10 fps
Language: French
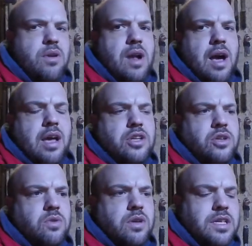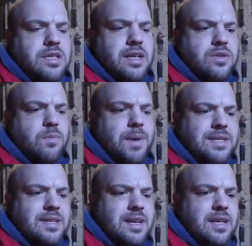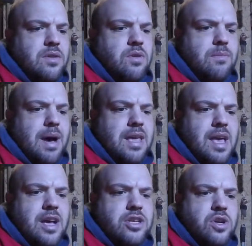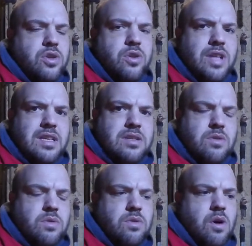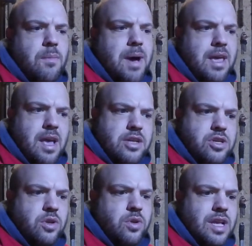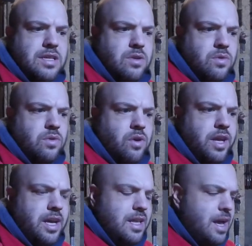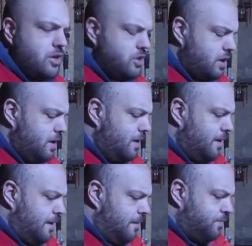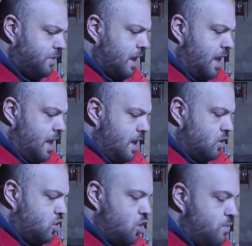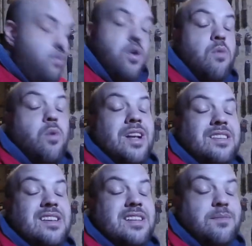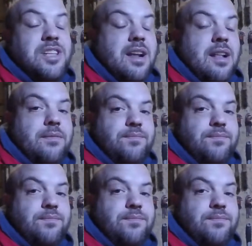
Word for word: de la région qui se la sont passés de mariage en dotation, en mariage en dotation, en héritage depuis au moins le XVIe siècle.